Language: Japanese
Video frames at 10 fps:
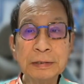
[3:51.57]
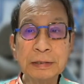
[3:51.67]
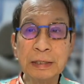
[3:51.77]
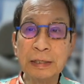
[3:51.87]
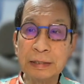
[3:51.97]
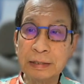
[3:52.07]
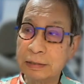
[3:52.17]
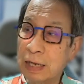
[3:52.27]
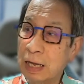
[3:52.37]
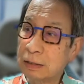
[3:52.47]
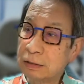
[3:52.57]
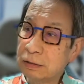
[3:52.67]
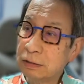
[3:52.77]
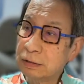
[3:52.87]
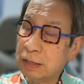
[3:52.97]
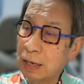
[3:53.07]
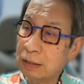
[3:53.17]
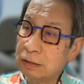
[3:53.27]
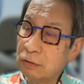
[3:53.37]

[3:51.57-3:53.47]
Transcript: えー、何、何